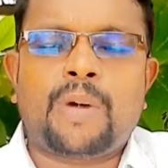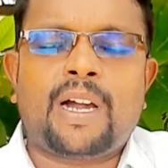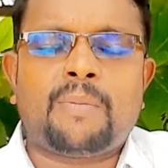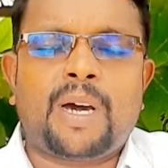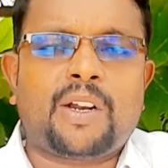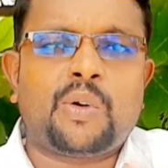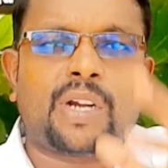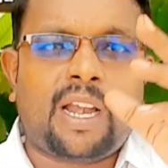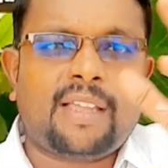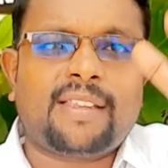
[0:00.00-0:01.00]
ம மரம்
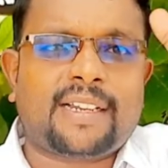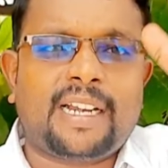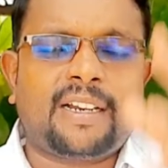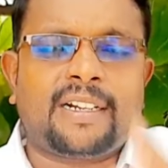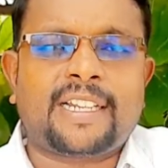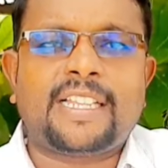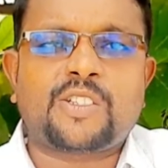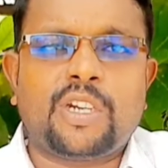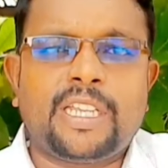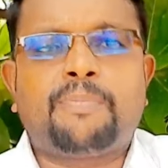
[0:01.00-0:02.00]
நல்லதாக கெட்ட கெட்டதான்னு
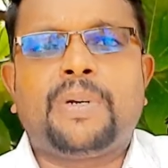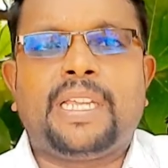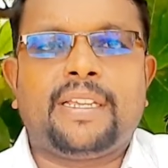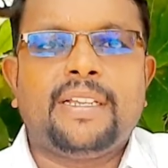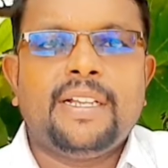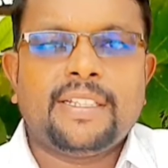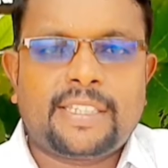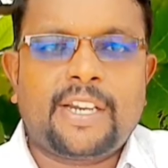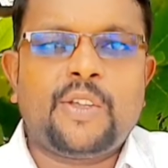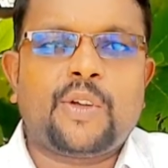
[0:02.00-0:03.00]
சொல்லி எப்படி
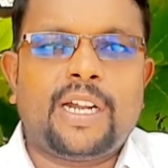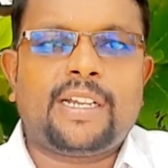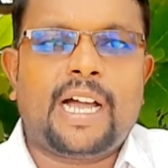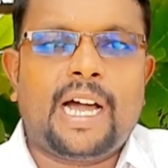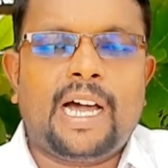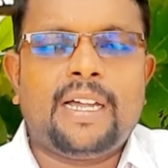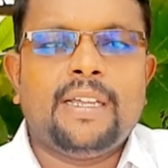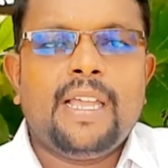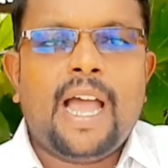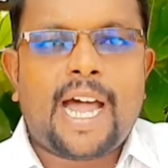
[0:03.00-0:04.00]
தெரியும் கேட்டால்
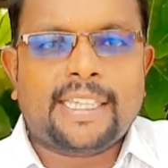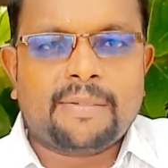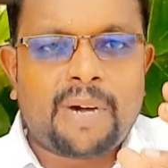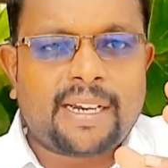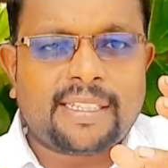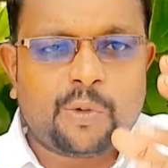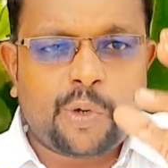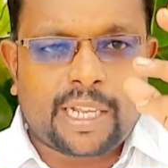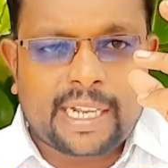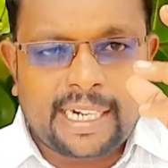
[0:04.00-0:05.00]
அந்த
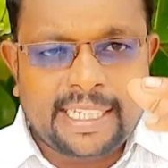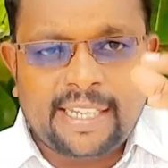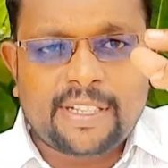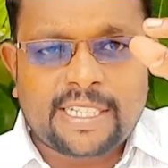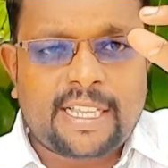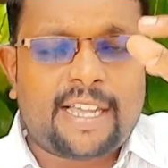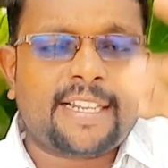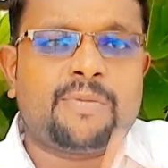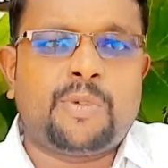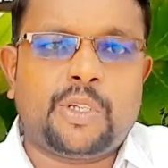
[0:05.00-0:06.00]
மரத்தினுடைய கனியை வச்சு தான்
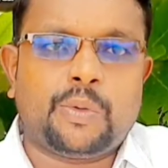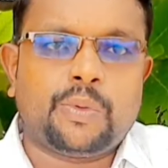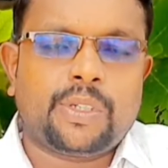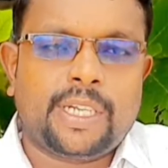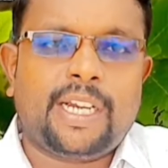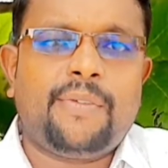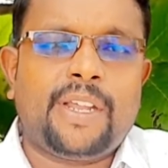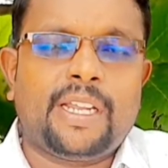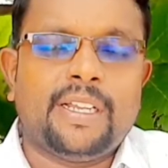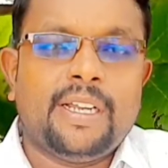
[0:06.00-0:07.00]
அறிய முடியும் எனவே
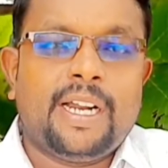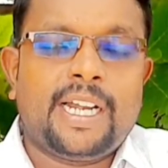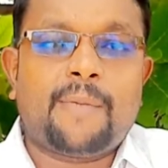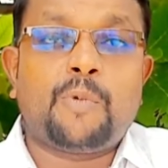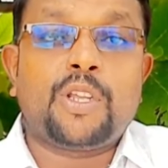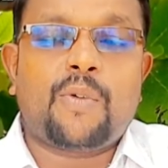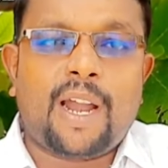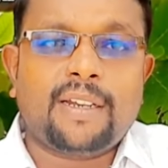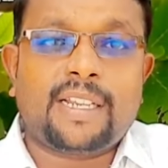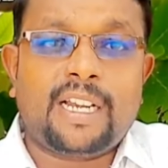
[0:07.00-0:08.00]
நம்முடைய
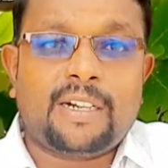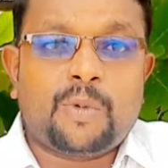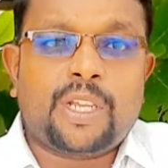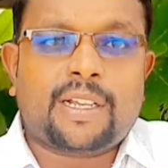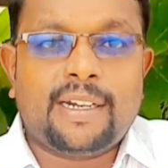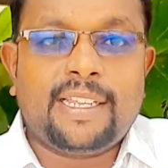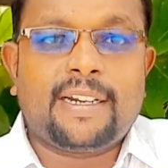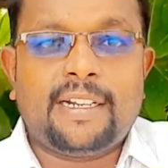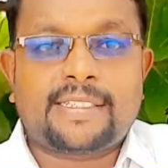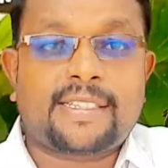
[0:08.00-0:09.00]
வாழ்க்கையில் நம்முடைய
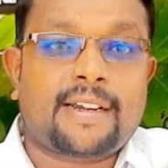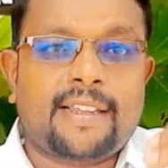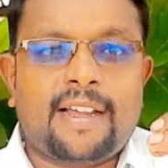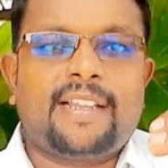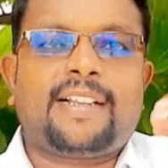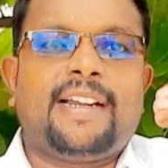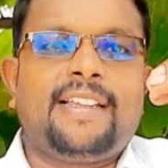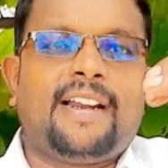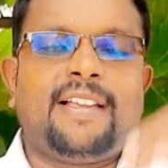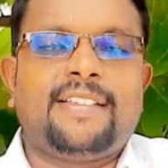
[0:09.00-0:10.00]
கனிகள் சரியான
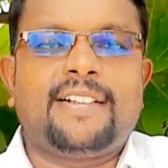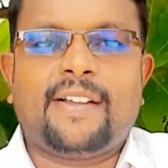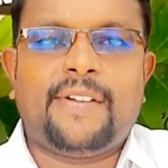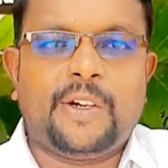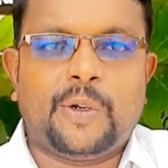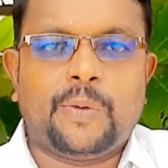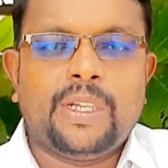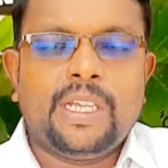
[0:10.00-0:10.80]
கனிகளாக இருக்க வேண்டும்